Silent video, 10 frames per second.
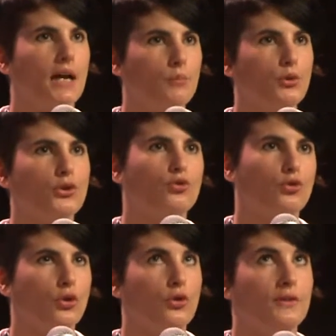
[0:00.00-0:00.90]
un bot,
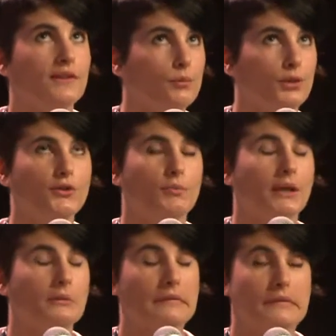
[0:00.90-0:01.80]
des bots,
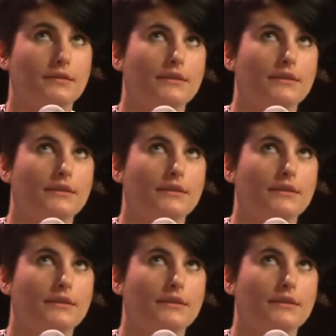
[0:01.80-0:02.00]
pardon,